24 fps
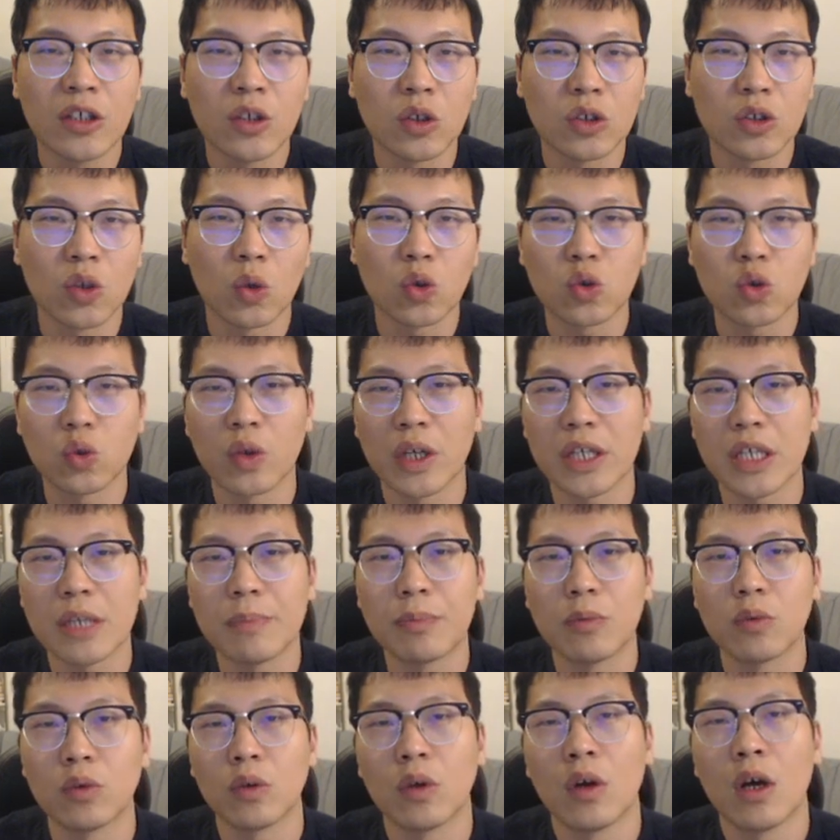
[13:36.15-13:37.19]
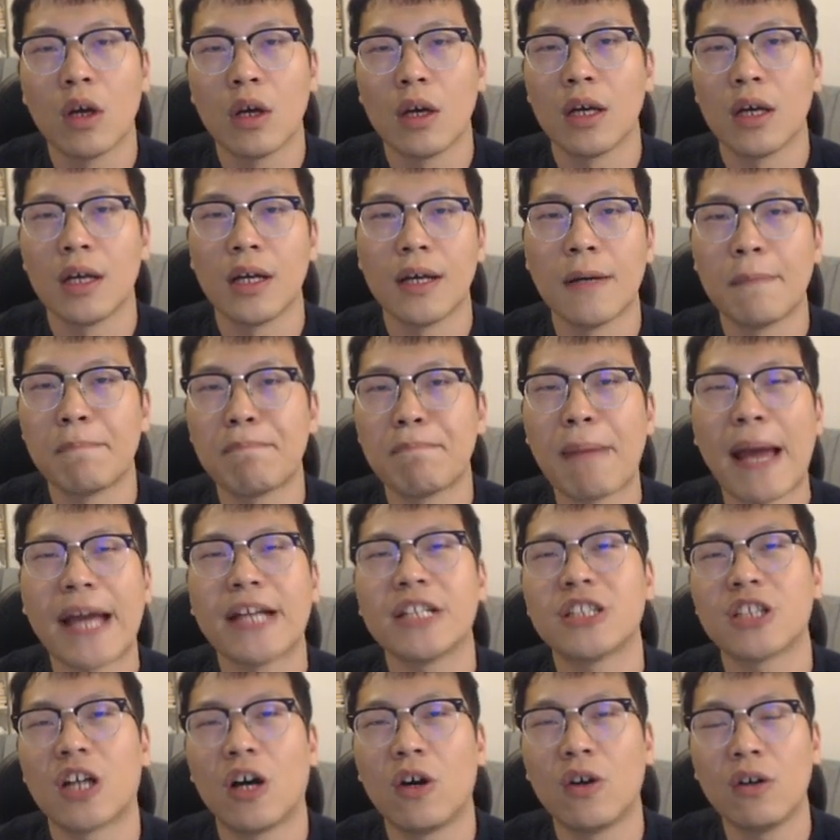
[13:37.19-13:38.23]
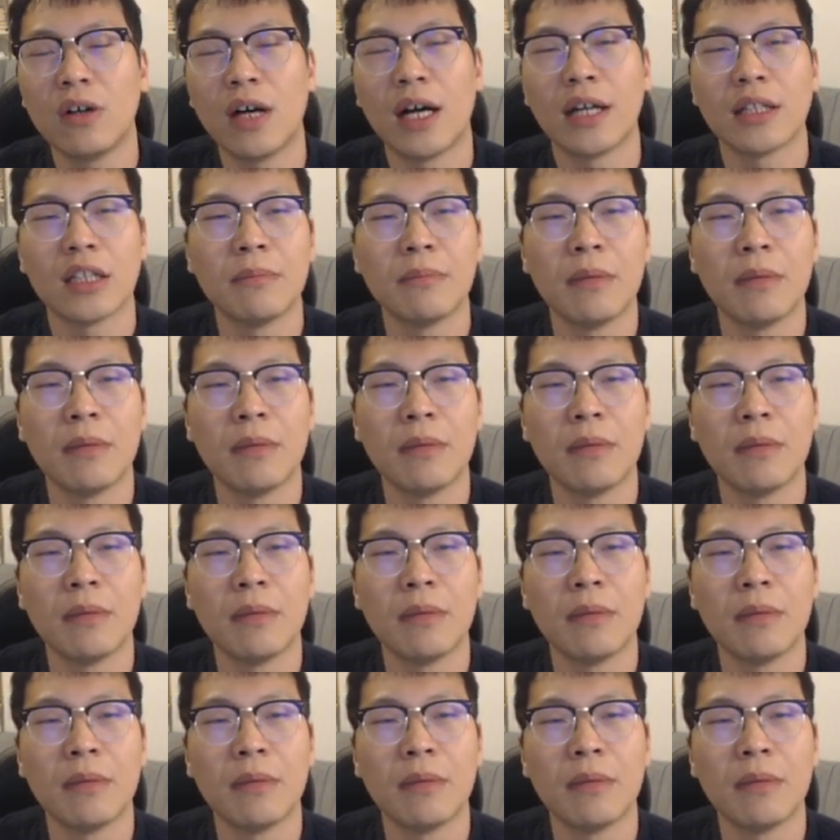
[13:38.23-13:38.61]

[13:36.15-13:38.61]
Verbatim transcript: 又走出了一步呃败招啊。